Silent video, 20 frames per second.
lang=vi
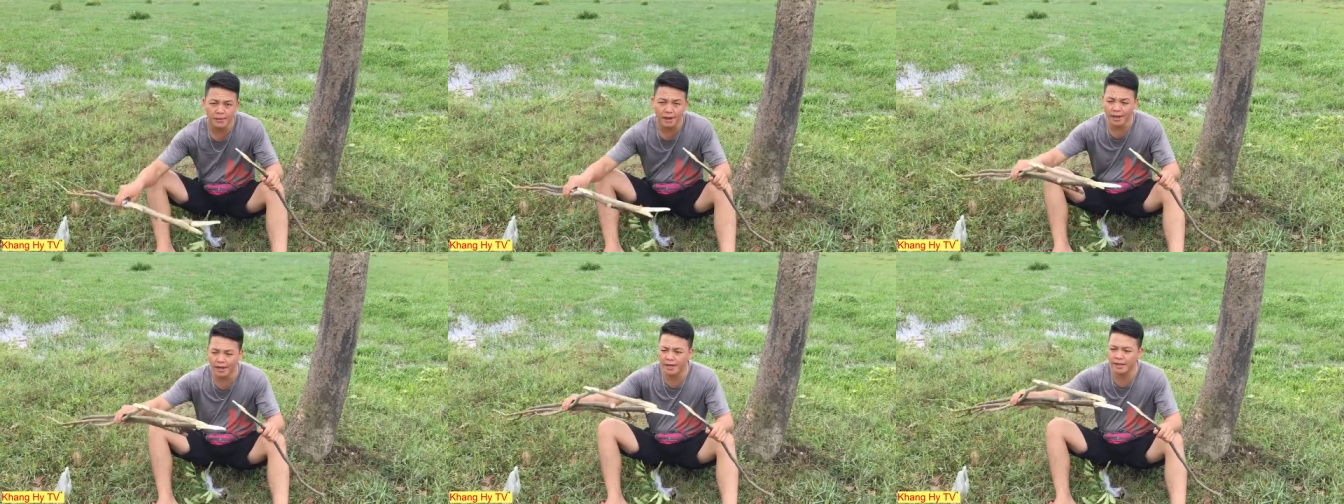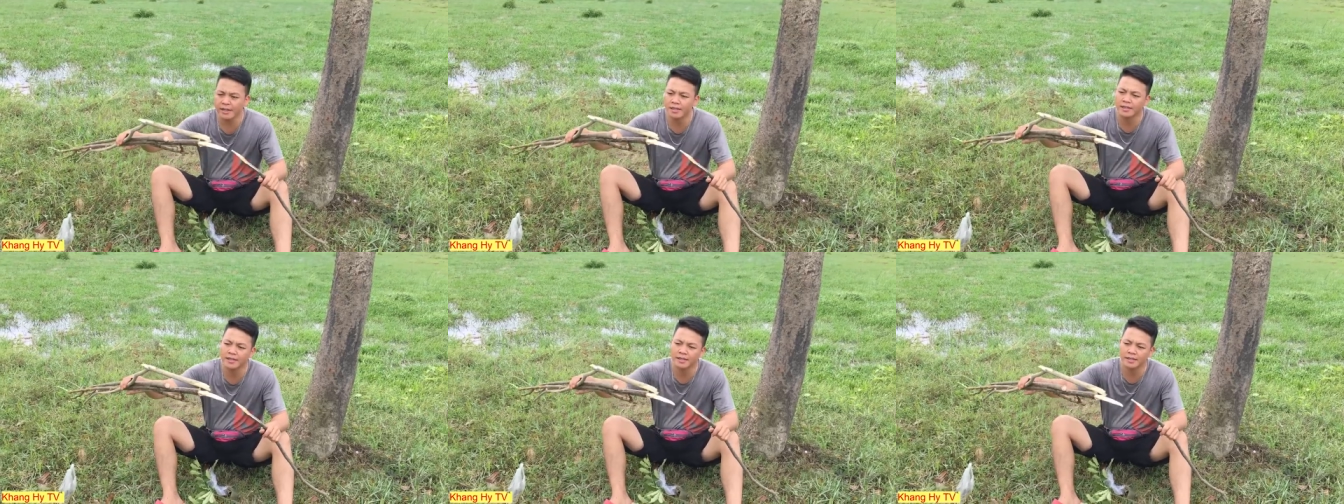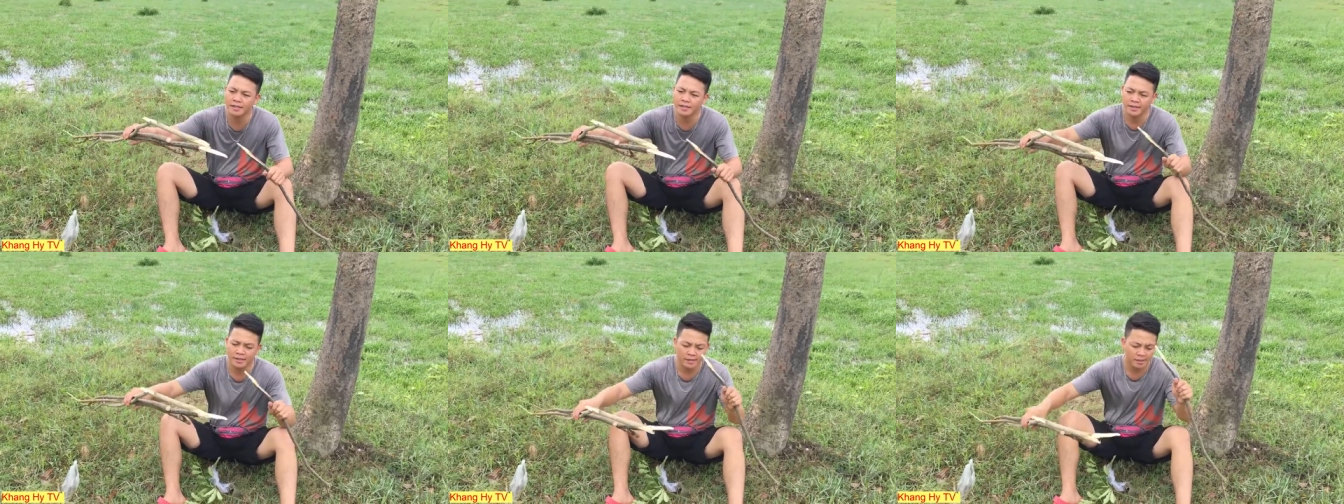các bạn này
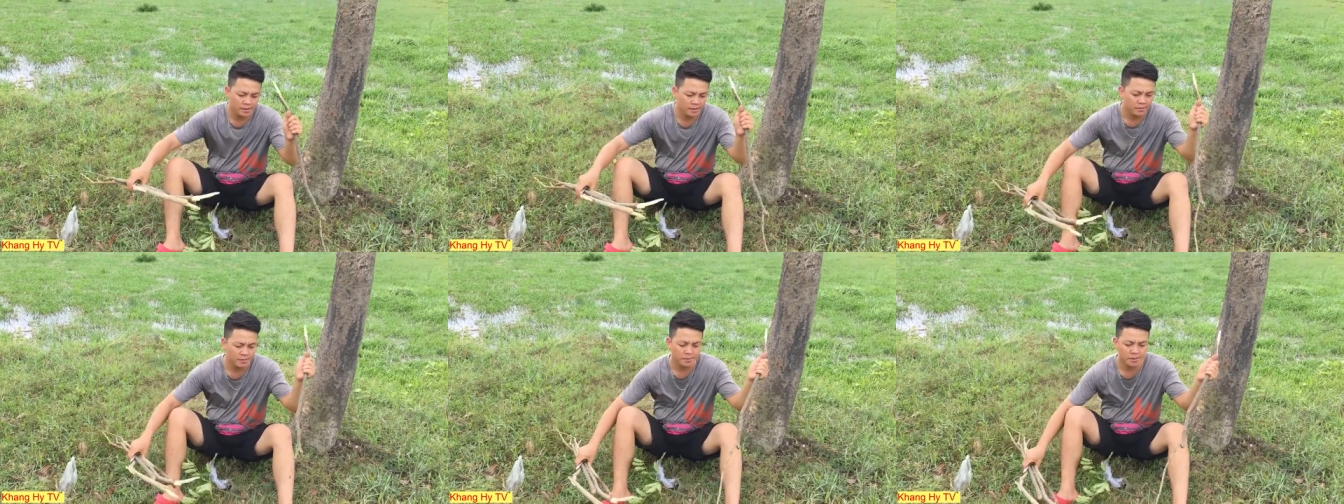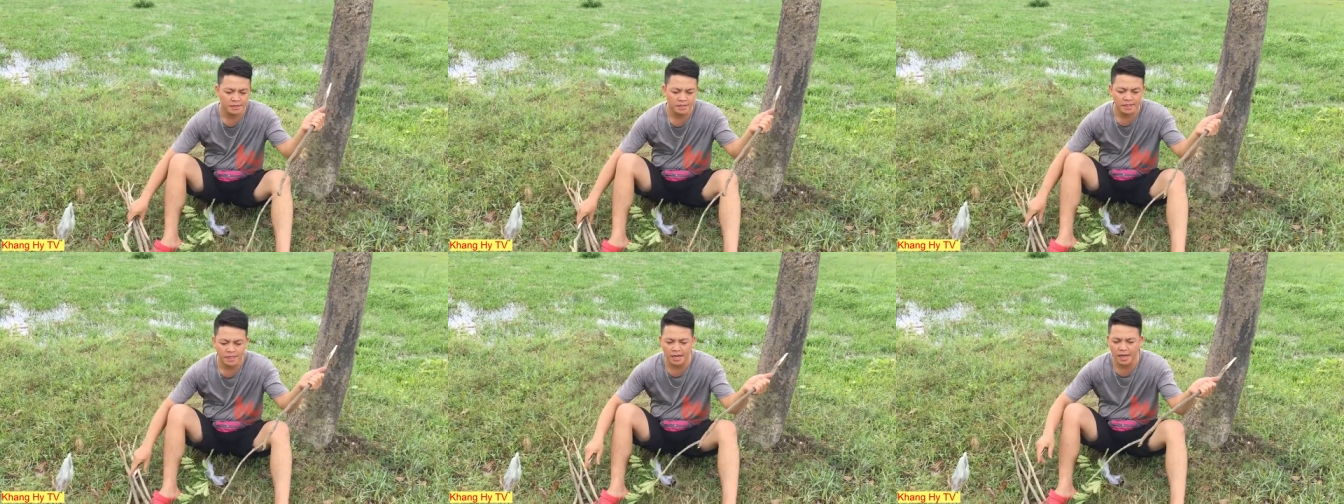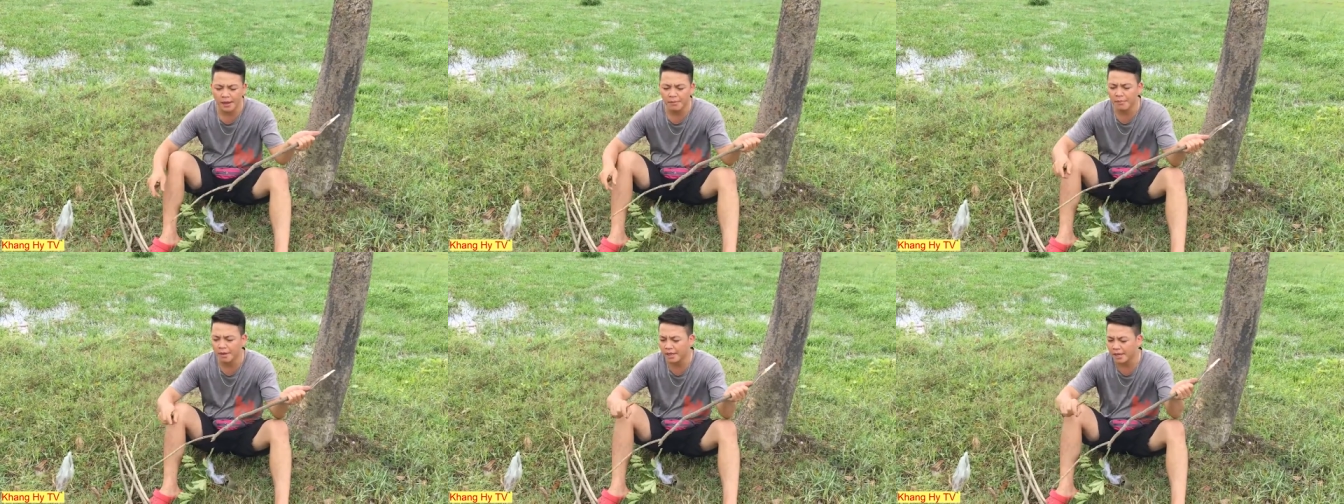mình sẽ
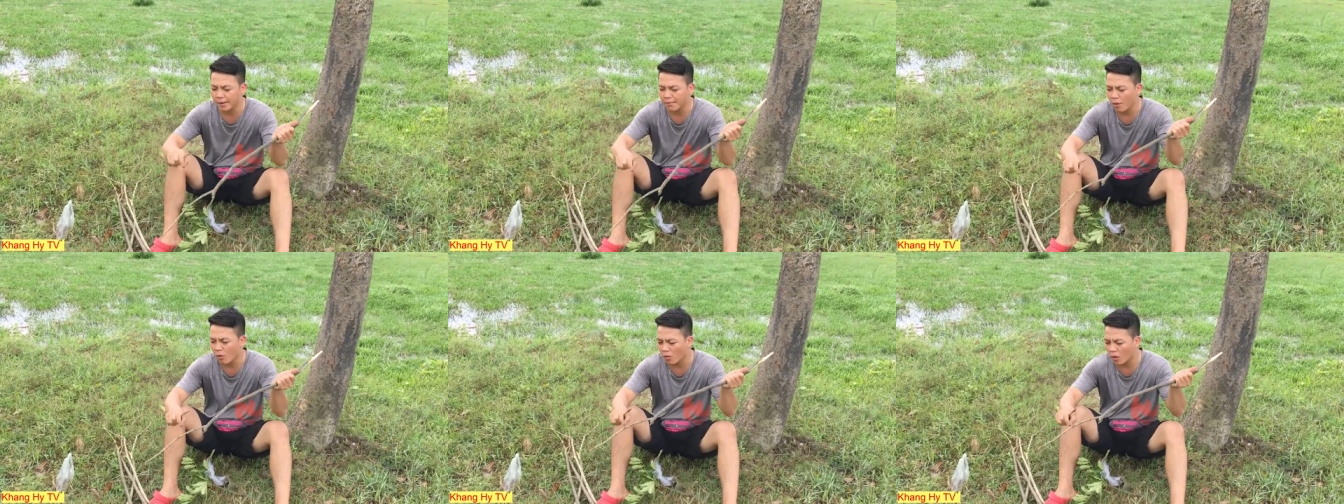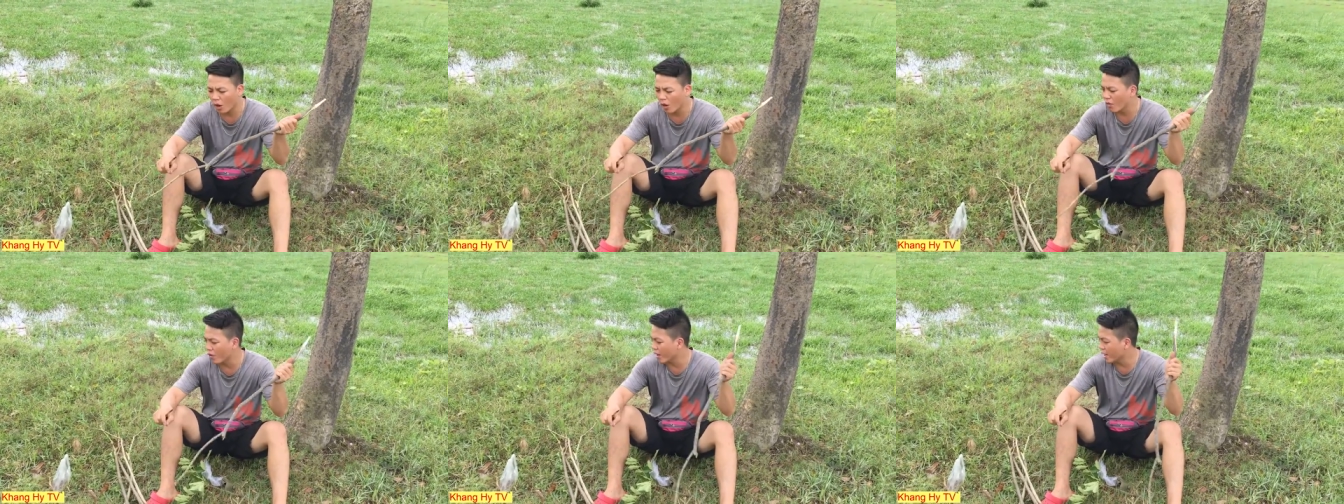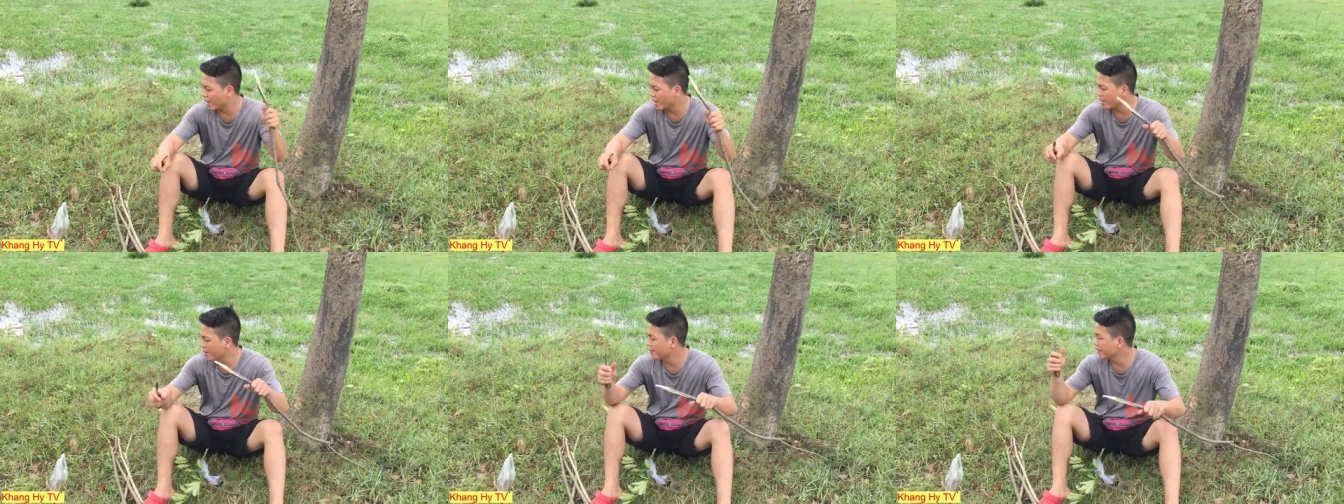làm mấy cái móc câu ở
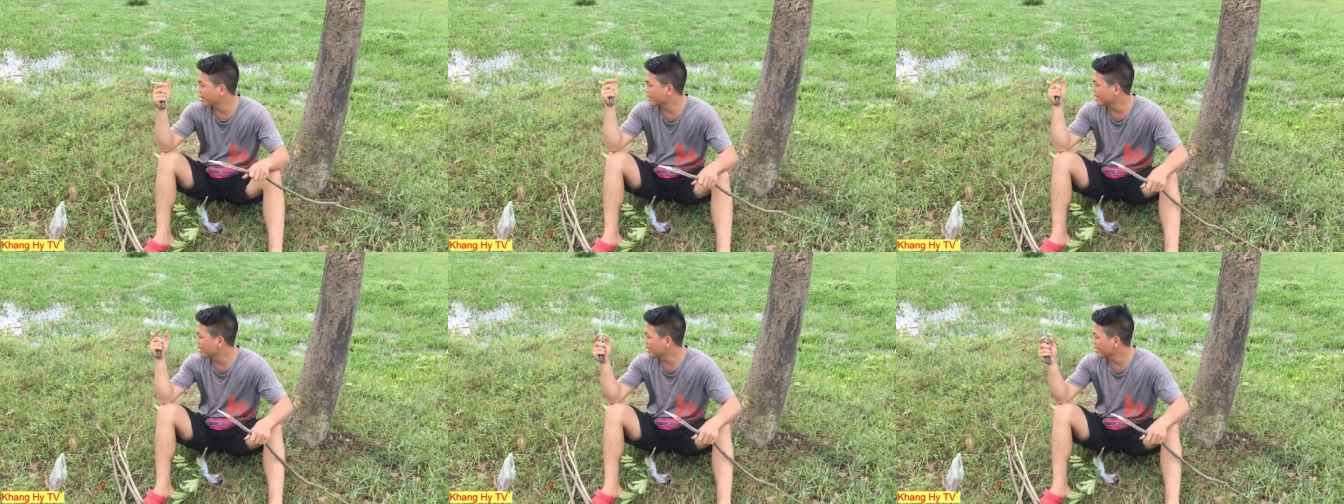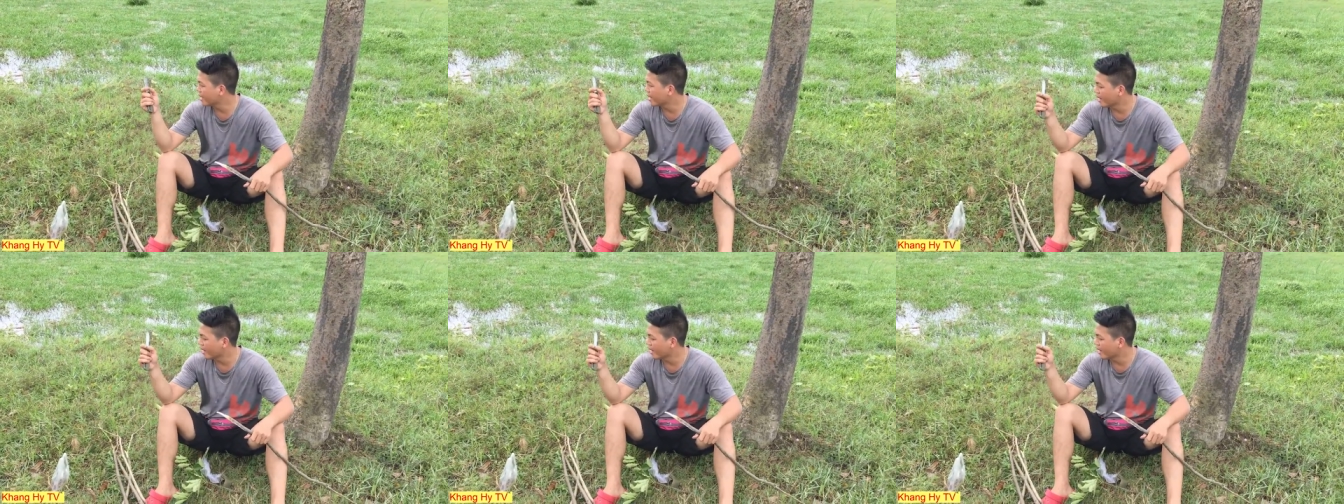đây rồi mình đi